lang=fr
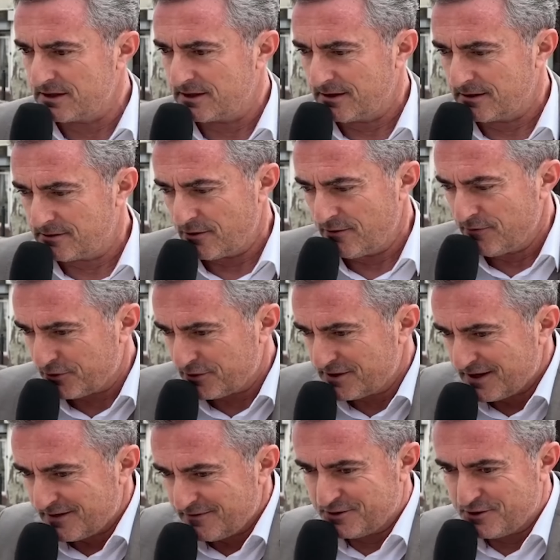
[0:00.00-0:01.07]
quelqu'un, votre
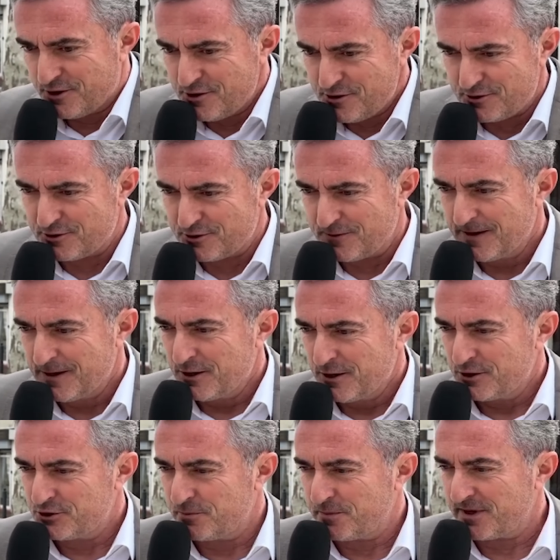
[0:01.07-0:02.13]
serviteur, euh,
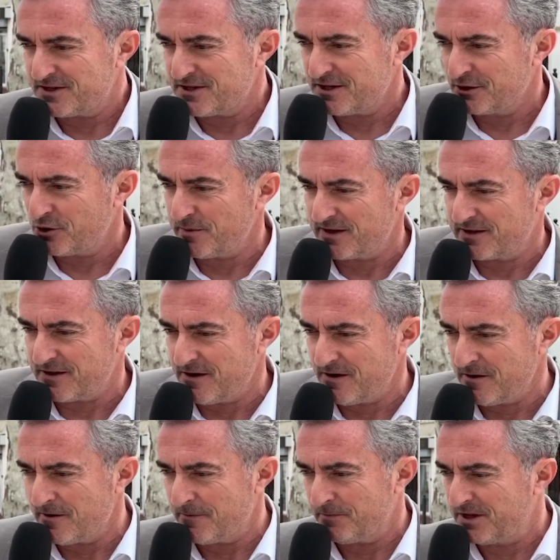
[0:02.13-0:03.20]
se présente comme
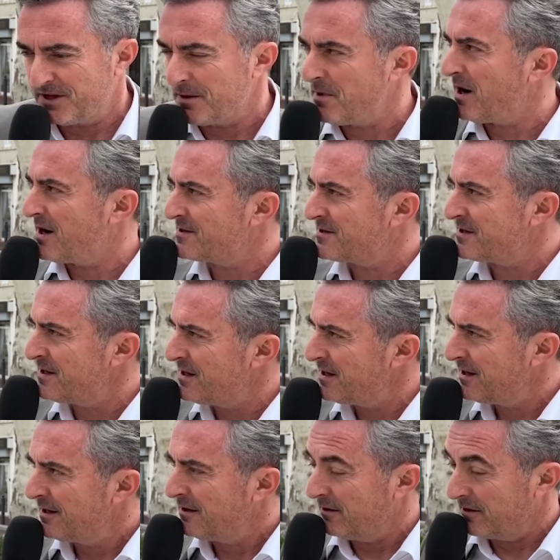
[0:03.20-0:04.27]
étant euh, débarrassé
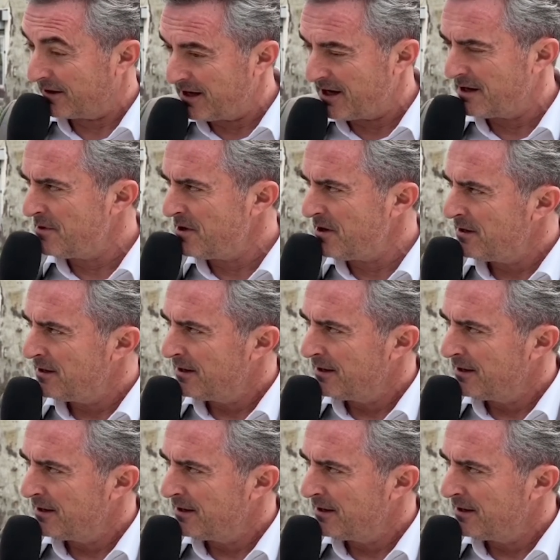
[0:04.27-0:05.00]
euh, réellement